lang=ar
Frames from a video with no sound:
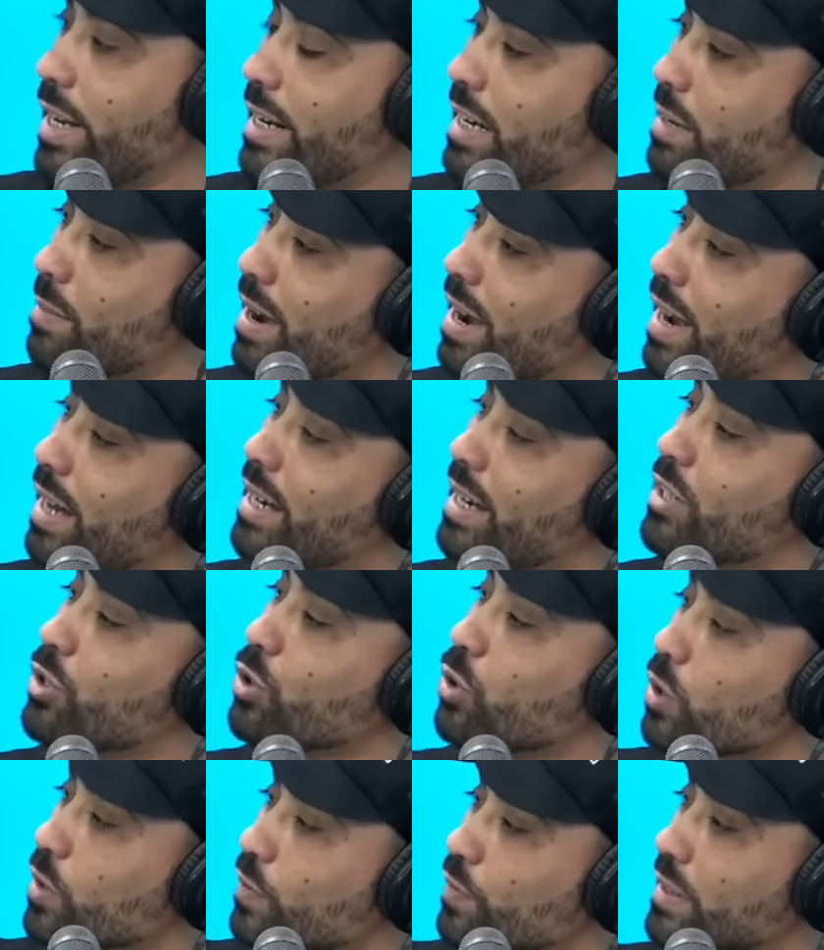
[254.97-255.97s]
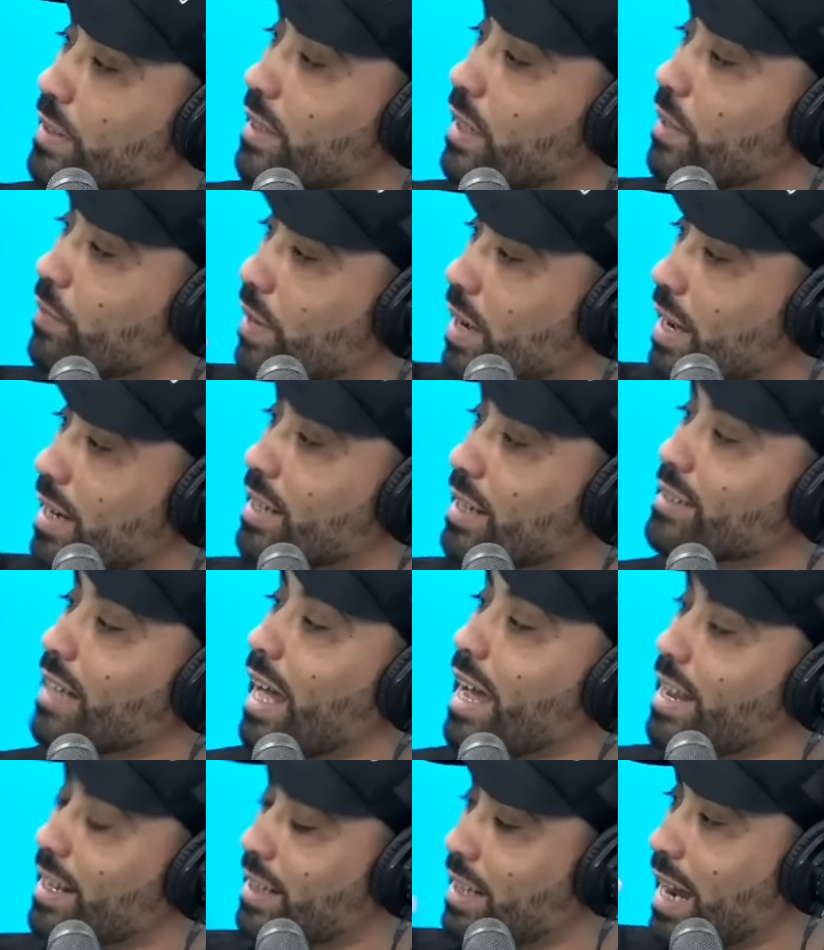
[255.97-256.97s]
اللي ما خلاش غرفه الفار
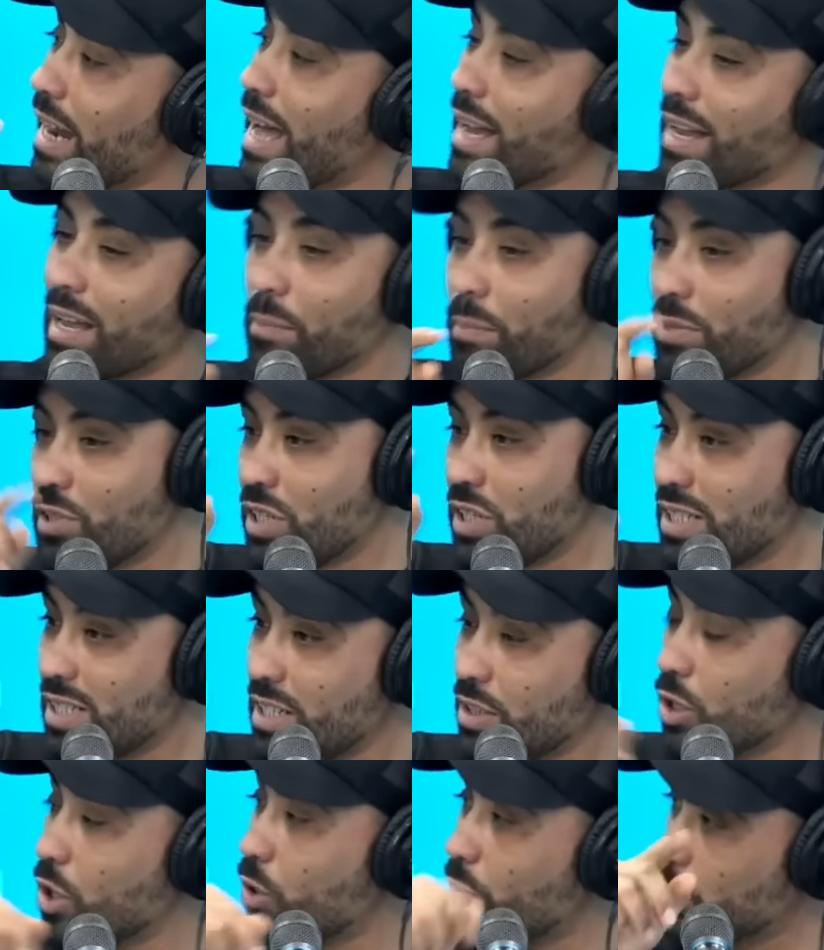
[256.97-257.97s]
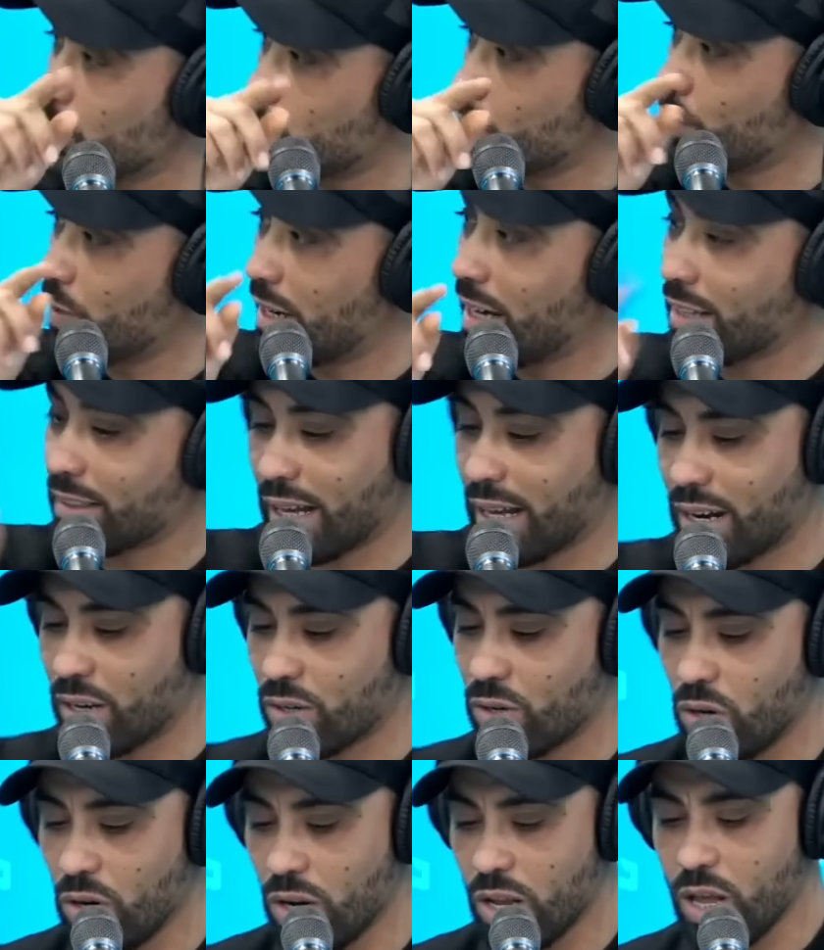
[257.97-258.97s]
تعيط للحكم باش يزيد هو يشوف اللقطه على
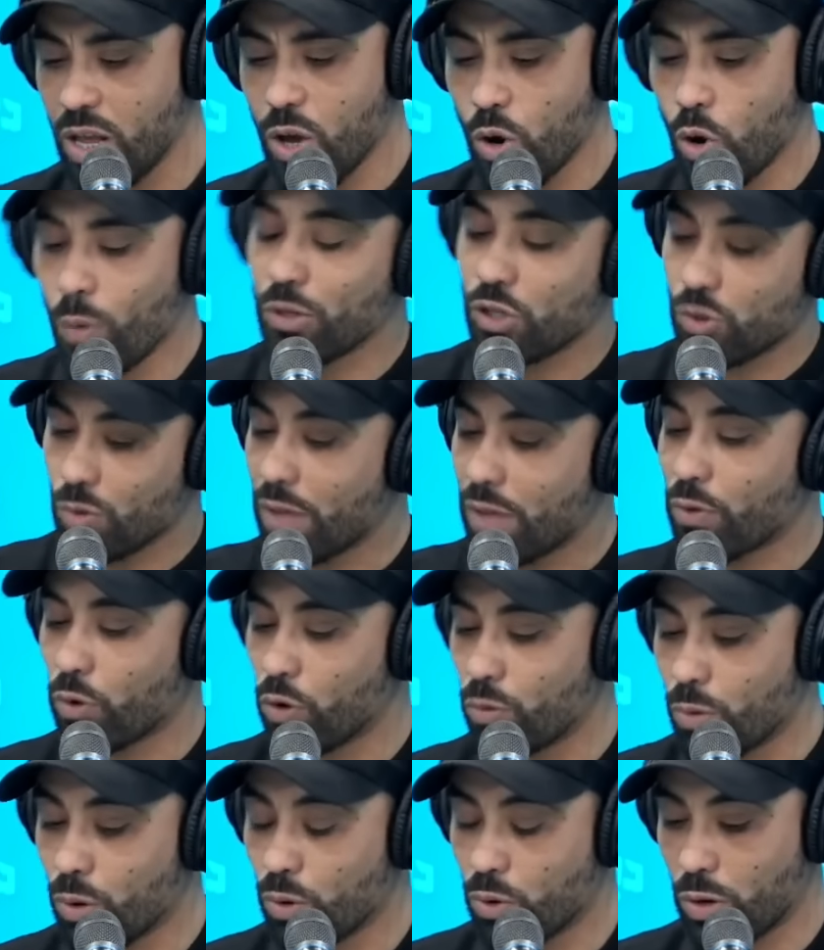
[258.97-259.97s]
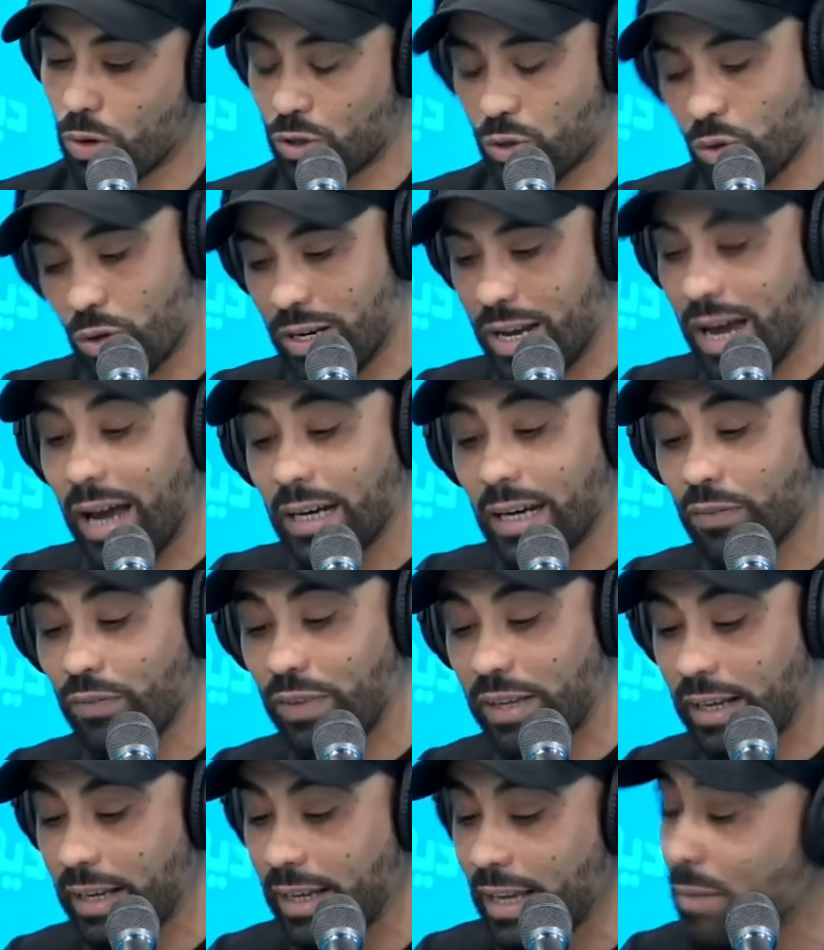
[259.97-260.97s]
كل وباش نوضحوا الموضوع اش قلنا احنا
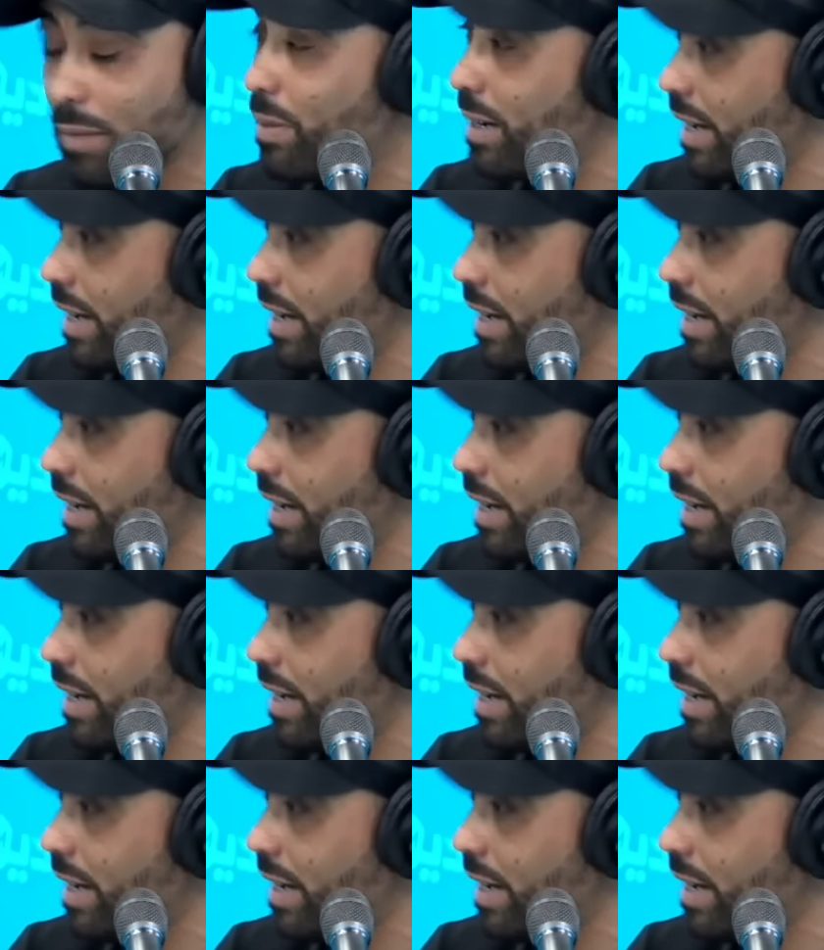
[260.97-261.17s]
في غياب